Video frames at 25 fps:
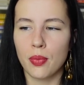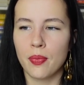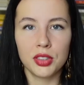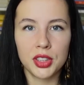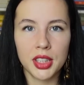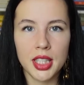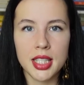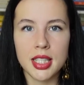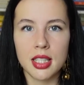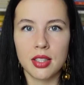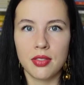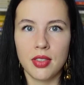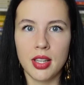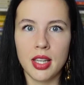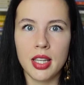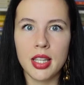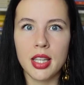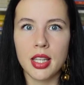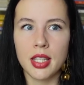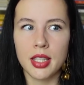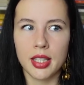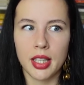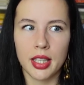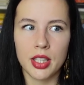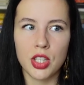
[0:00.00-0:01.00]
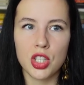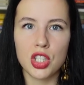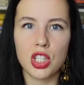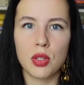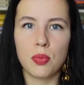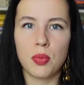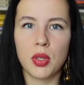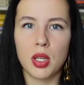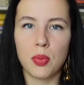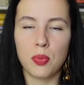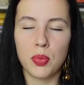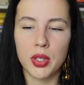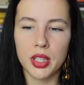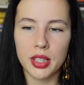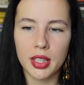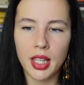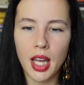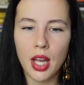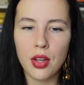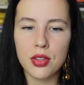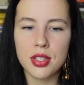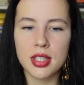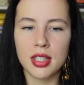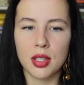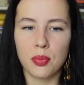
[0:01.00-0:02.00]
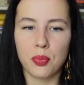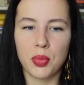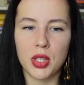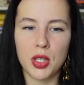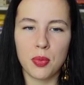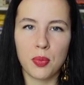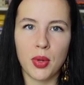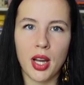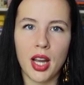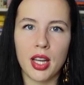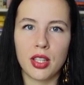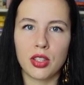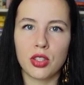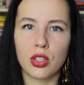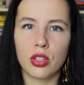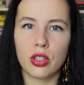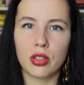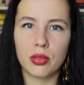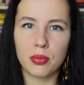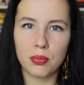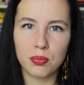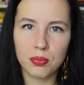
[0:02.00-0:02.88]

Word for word: Вот эти две линии, они, конечно, переплетаются, она понимает,